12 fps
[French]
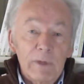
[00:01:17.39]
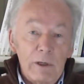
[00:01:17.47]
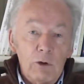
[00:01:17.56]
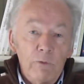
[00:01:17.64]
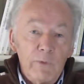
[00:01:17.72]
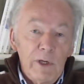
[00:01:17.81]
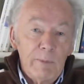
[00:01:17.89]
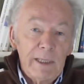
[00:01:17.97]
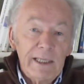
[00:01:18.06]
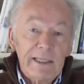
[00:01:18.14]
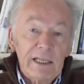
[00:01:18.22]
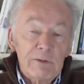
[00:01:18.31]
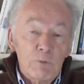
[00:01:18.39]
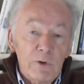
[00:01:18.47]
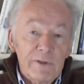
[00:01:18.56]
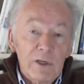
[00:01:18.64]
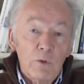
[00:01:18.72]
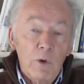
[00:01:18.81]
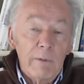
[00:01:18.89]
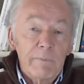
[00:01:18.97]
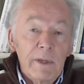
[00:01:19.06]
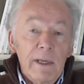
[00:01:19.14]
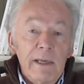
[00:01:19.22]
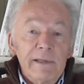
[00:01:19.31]
Le phénomène d'attachement, c'est quoi
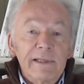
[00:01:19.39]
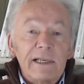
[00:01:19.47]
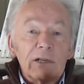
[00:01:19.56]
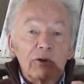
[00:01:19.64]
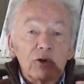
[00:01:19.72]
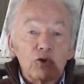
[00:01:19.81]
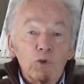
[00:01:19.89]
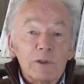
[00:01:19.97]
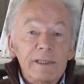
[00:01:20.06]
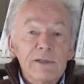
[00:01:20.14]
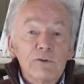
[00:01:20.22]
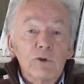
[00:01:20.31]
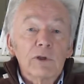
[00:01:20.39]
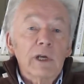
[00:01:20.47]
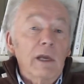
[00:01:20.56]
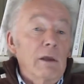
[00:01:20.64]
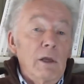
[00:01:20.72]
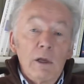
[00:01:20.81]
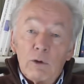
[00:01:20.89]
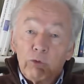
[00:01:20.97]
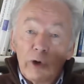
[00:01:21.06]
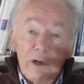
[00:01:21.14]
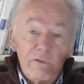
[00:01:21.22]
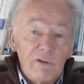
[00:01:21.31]
C'est quelque chose qui se crée
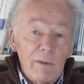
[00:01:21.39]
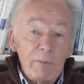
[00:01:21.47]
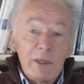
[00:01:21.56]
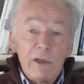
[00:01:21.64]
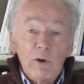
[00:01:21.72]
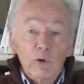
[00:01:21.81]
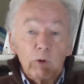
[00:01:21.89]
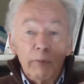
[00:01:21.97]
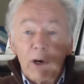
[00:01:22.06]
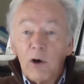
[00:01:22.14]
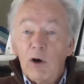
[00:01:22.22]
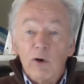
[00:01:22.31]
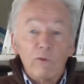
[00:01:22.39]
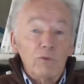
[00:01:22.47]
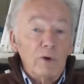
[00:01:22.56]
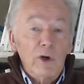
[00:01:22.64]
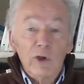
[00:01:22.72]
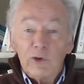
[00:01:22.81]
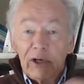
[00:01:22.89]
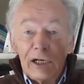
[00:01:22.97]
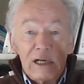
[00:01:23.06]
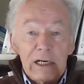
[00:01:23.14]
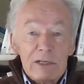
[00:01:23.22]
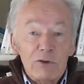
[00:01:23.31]
dans les familles, entre parents-enfants, et dans la
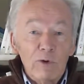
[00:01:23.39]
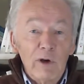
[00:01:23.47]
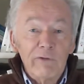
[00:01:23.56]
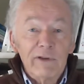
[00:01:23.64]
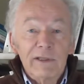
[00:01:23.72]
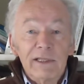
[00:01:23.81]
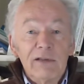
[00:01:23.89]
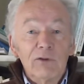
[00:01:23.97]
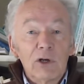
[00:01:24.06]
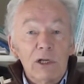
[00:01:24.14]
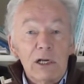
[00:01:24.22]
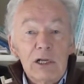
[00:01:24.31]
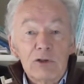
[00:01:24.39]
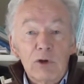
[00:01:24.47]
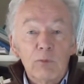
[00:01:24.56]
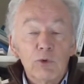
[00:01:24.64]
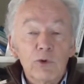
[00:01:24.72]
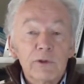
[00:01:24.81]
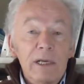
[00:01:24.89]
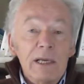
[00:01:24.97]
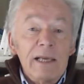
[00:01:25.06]
relation affective, dans les relations amoureuses.